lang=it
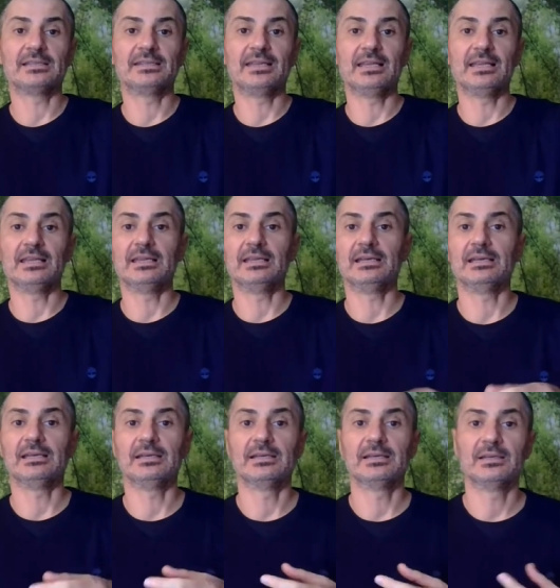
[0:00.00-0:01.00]
del
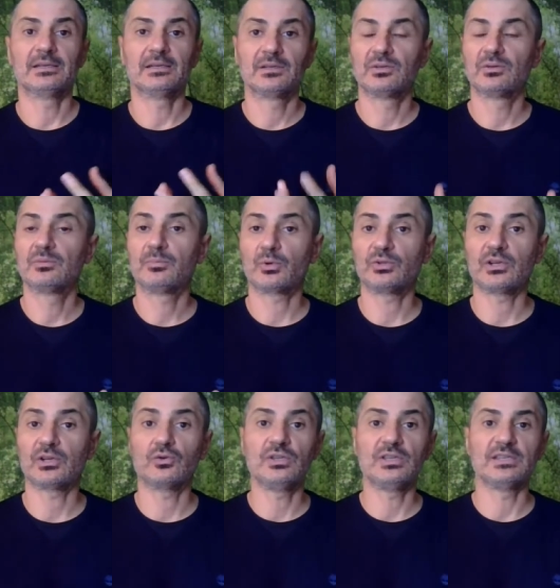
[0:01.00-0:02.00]

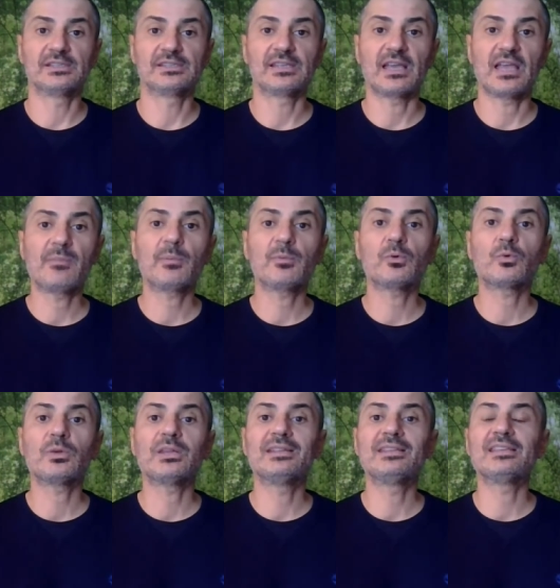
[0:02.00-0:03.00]
protagonista è proprio
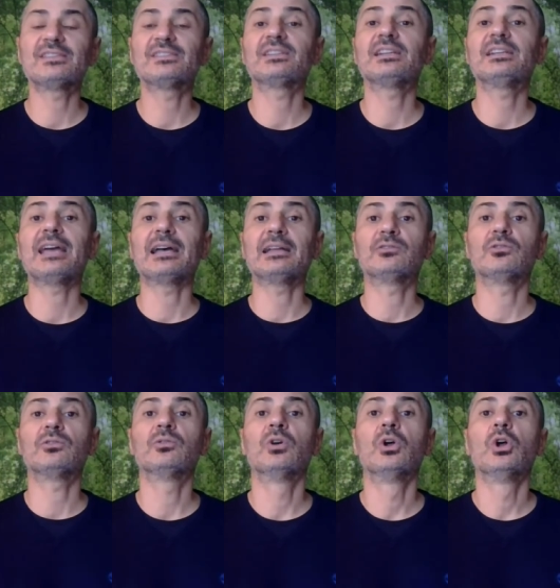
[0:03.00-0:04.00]
quella di essere
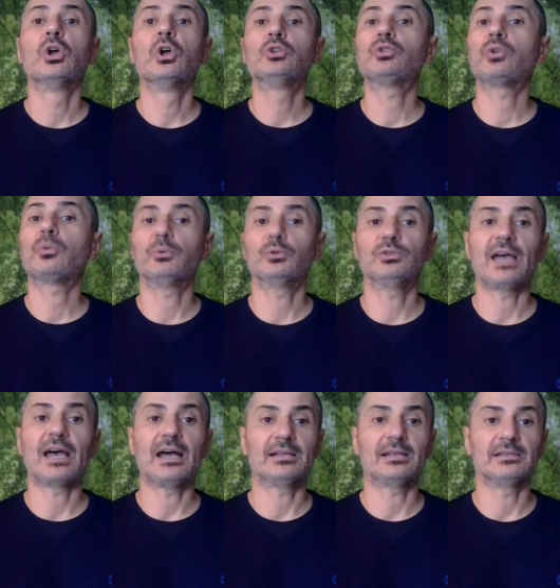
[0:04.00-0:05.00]
nato troppo
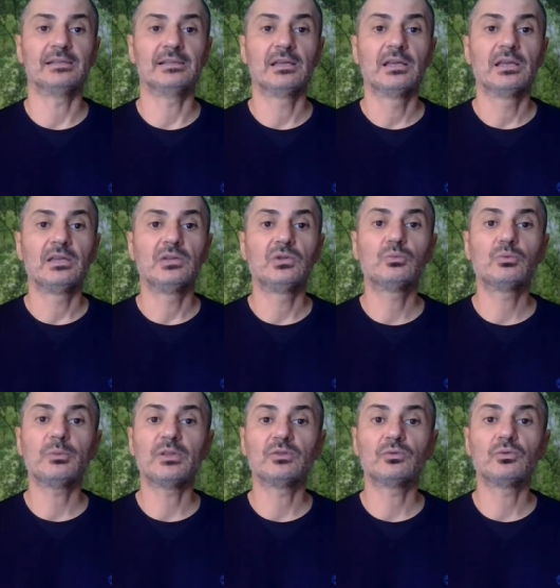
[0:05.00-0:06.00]
tardi, in un
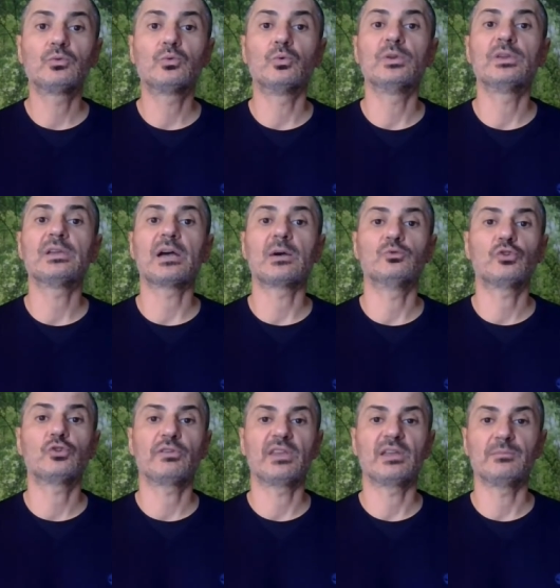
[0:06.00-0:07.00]
momento in cui a un
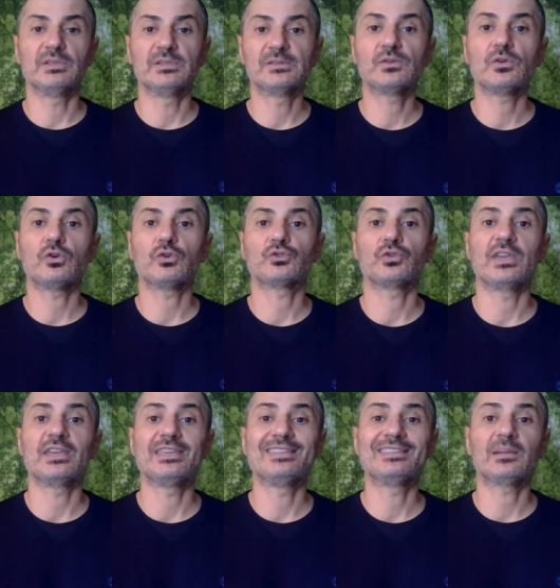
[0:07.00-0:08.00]
giovane ambizioso e
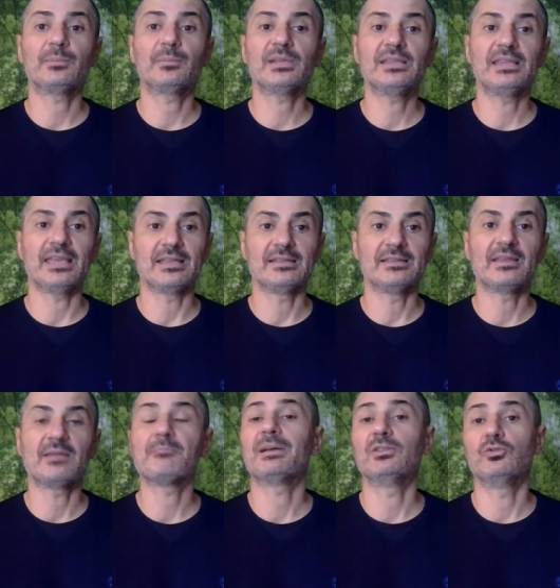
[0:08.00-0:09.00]

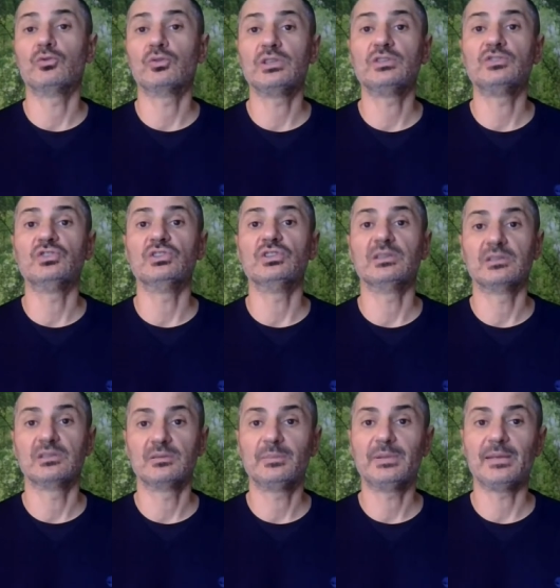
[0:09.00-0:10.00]
intraprendente, ma di origini
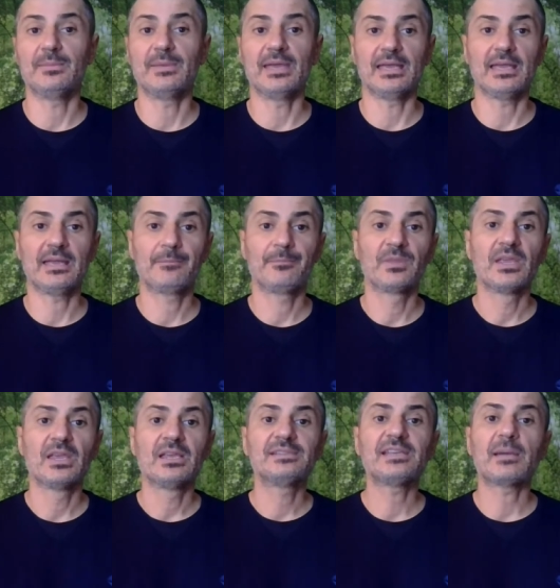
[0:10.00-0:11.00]
plebee,
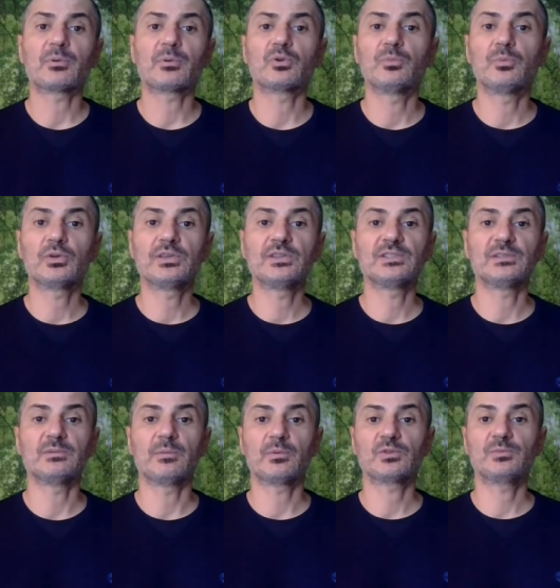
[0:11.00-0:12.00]
si aprono
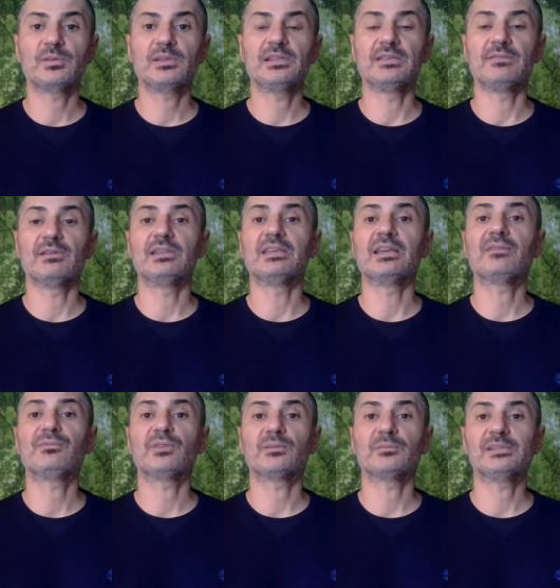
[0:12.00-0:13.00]
pochissime prospettive di
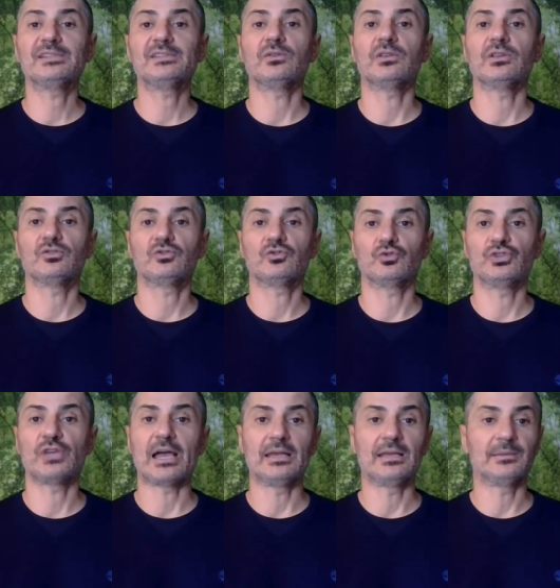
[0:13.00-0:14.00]
affermazione
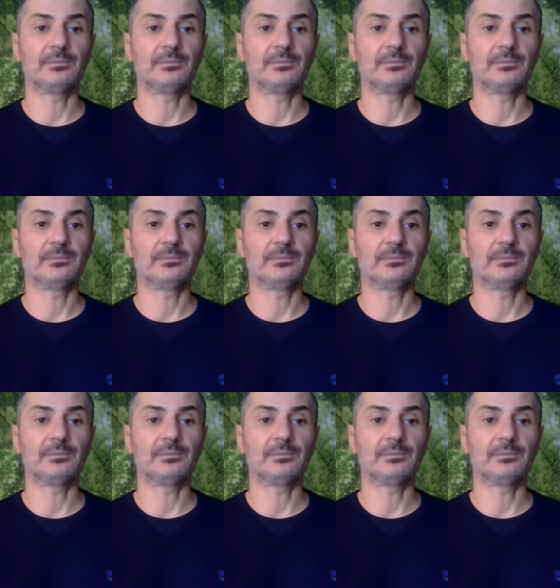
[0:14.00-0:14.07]
sociale.